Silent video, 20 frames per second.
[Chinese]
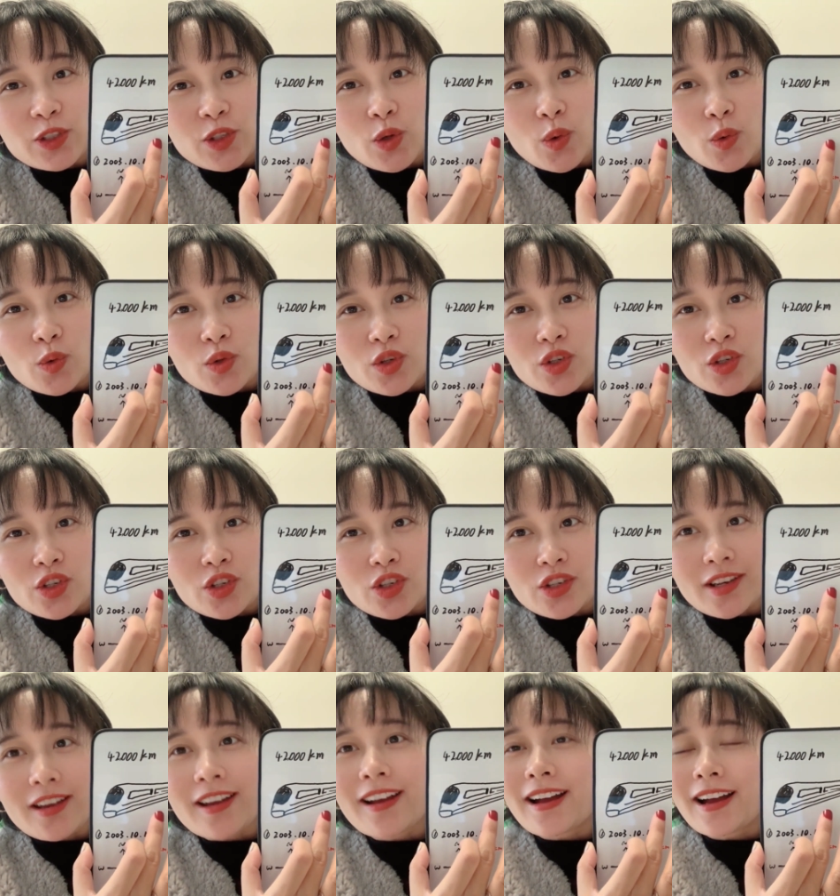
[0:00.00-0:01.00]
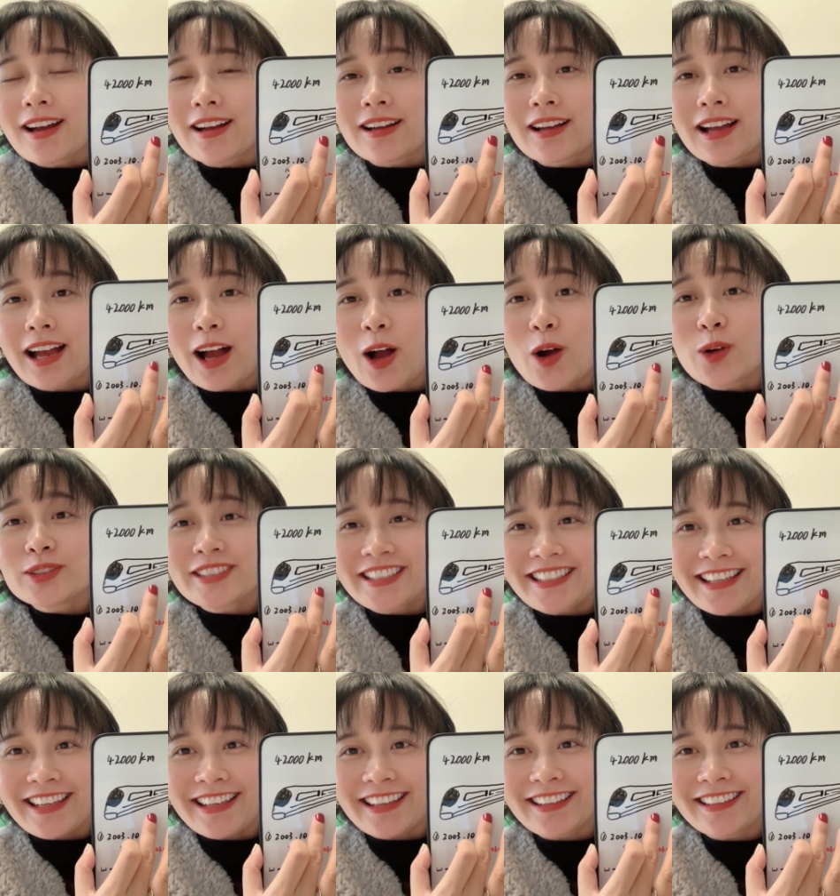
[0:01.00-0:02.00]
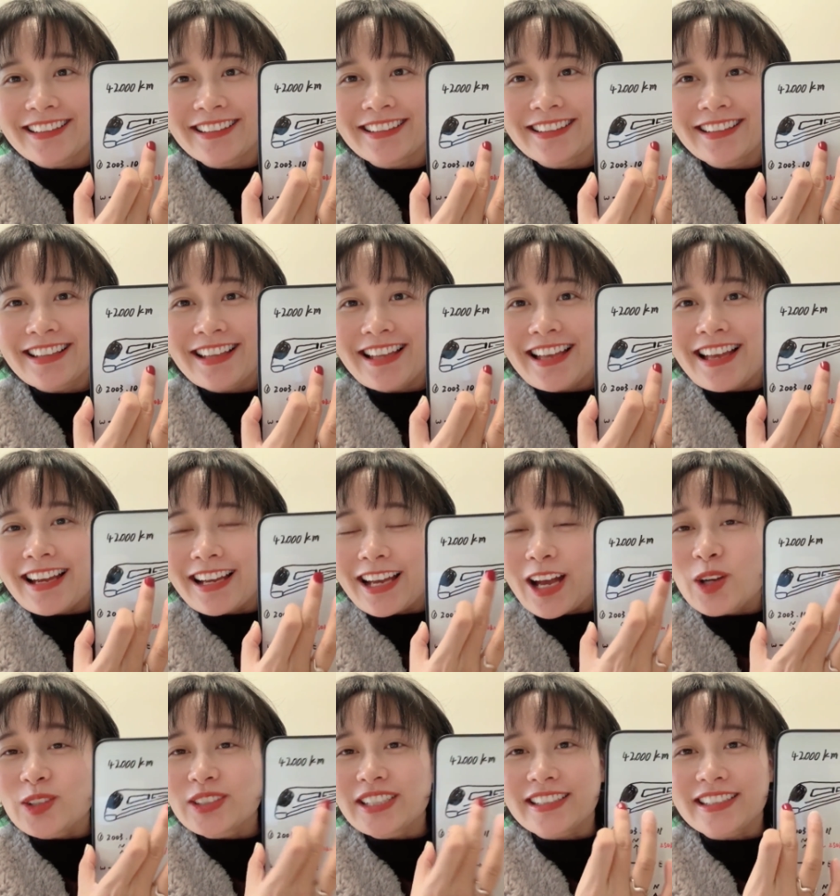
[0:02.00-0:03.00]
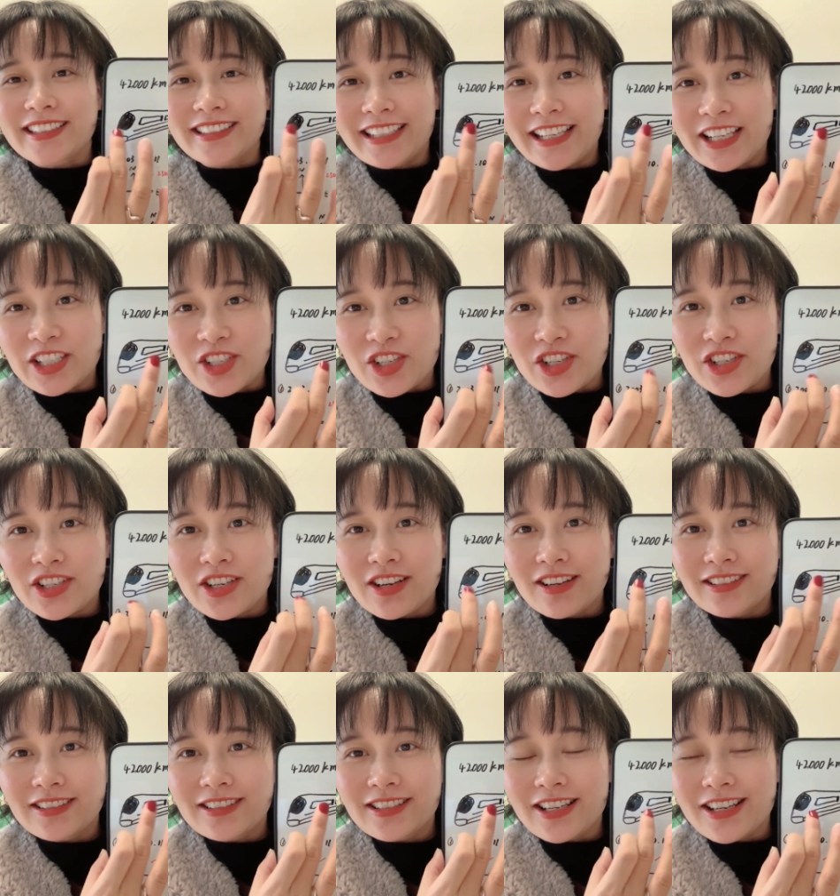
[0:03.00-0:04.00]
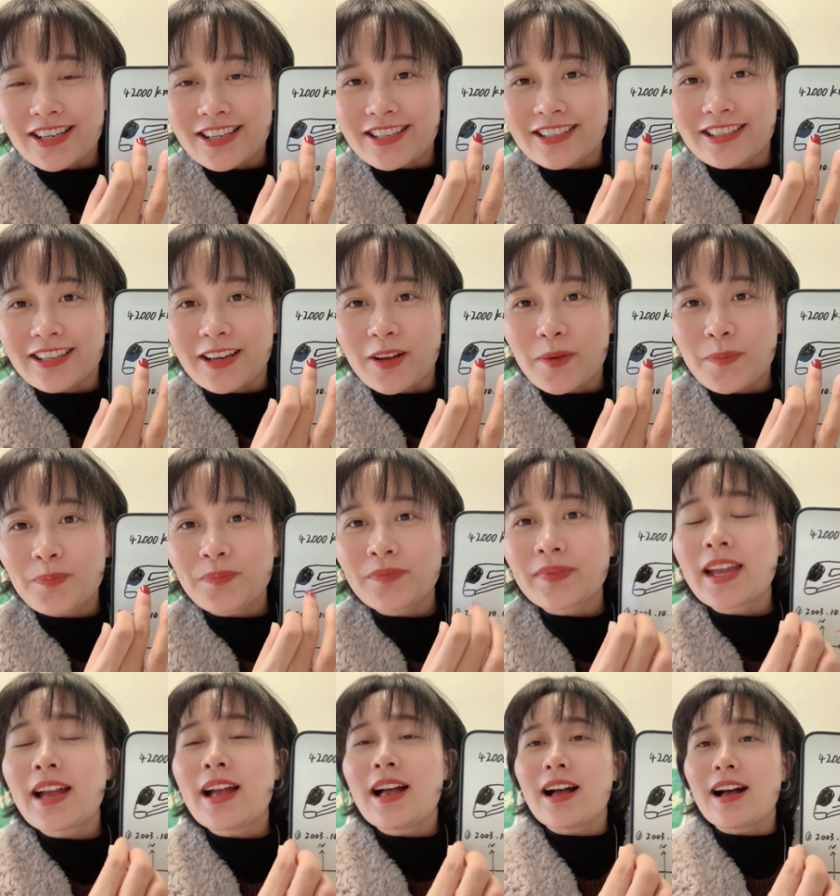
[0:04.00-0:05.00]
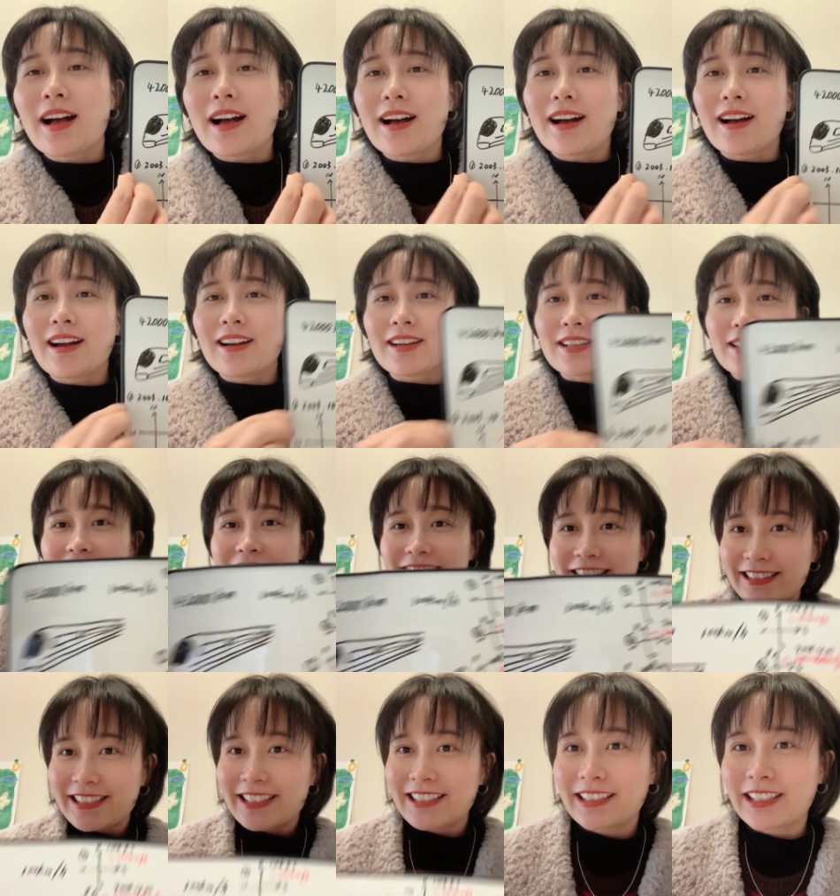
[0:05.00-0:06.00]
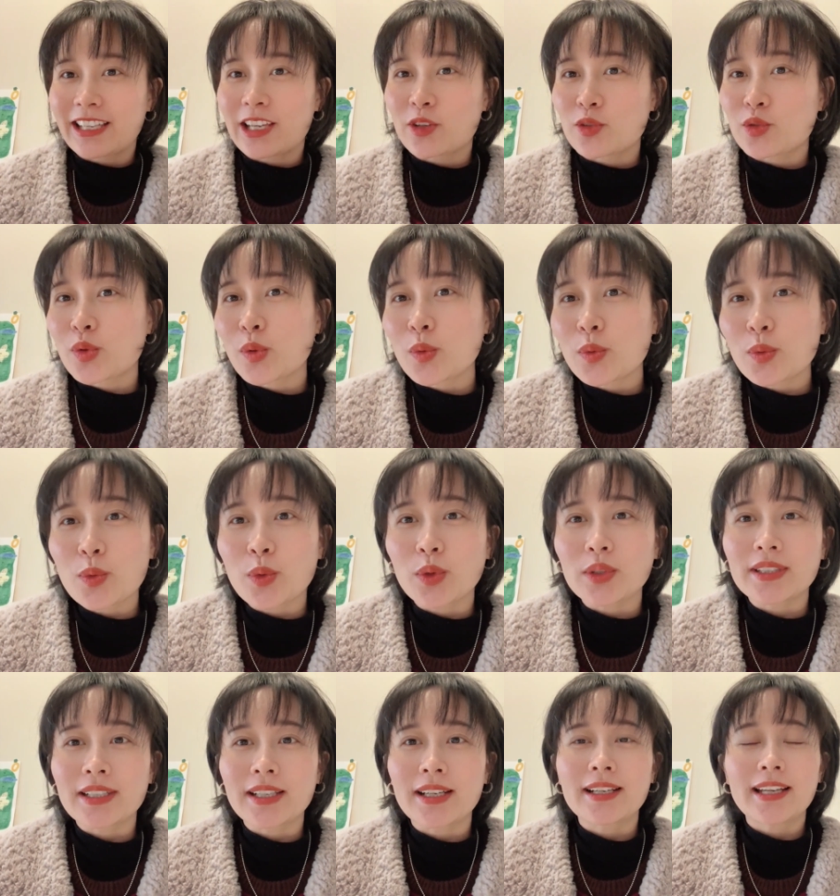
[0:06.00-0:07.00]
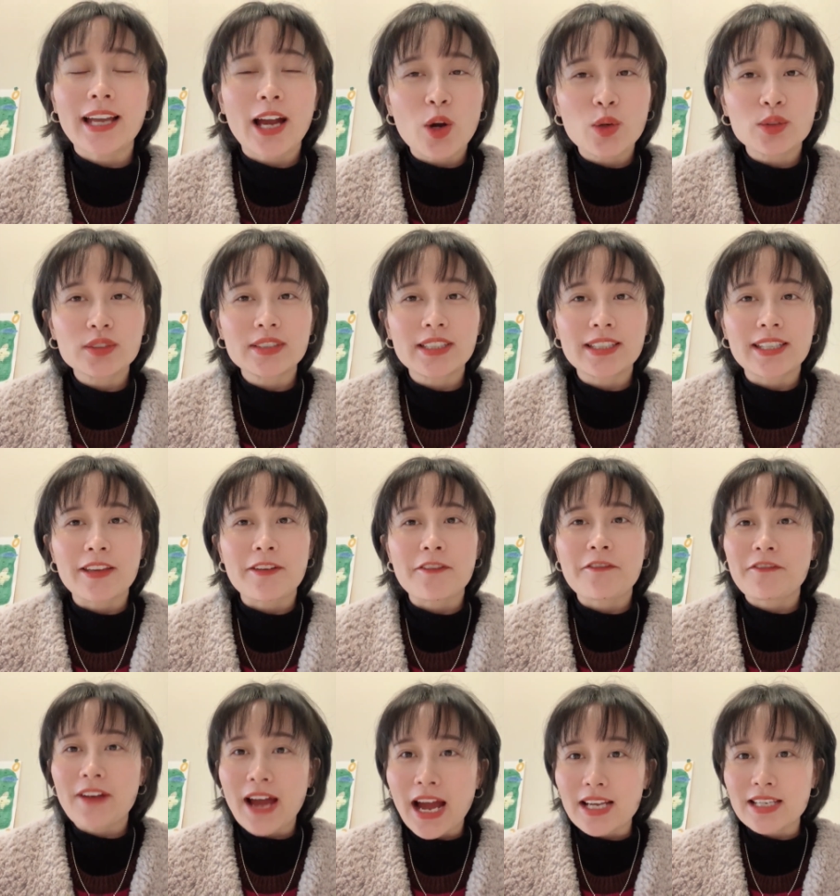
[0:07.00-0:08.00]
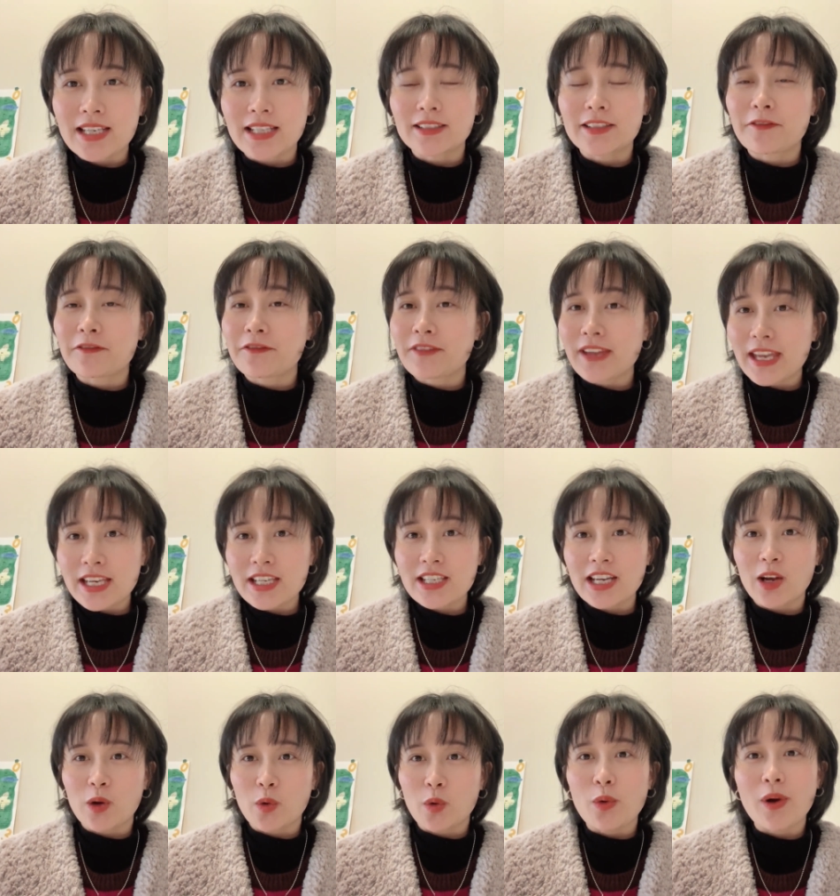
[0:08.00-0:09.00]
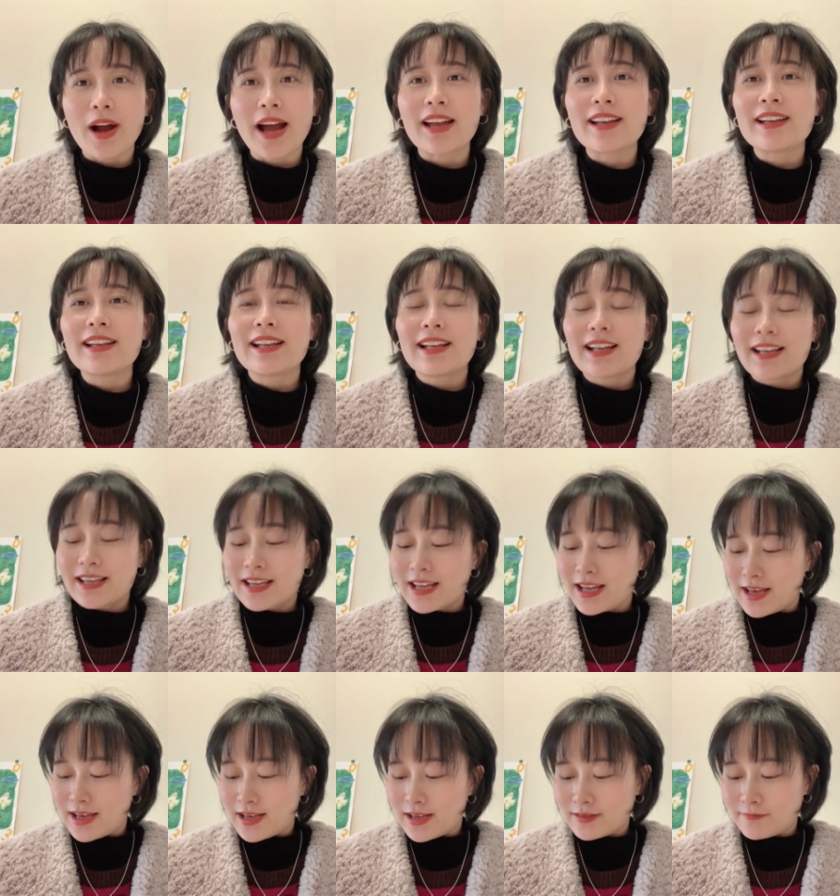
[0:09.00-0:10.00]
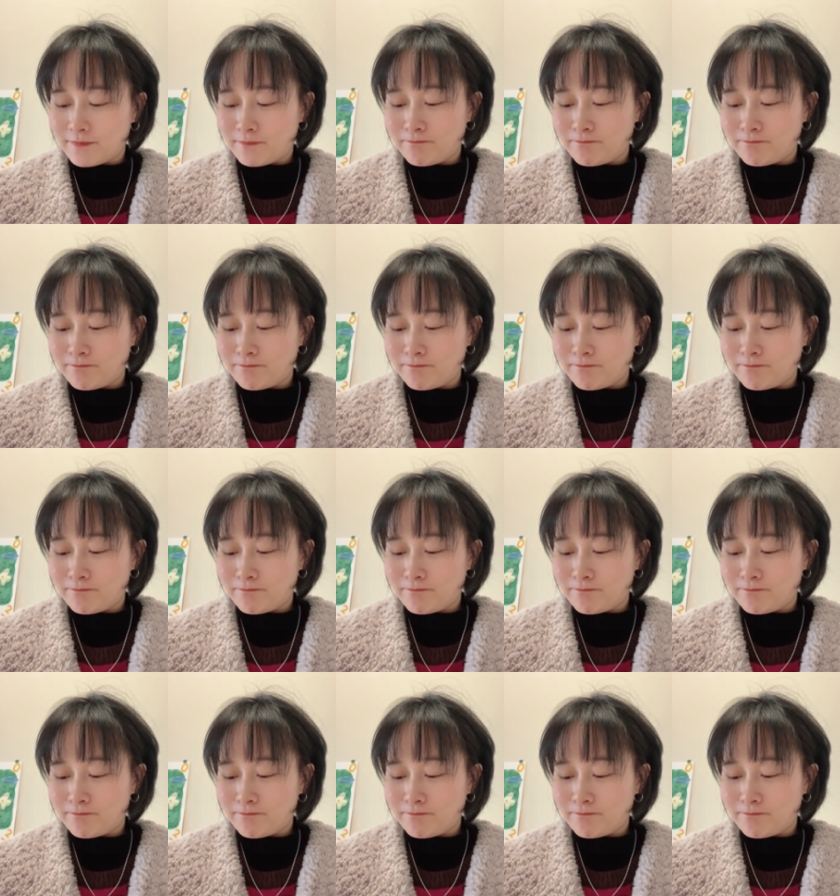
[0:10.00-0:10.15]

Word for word: 就是高铁，高铁的列车，是的。啊，近几年中国的高铁发展的非常快，啊，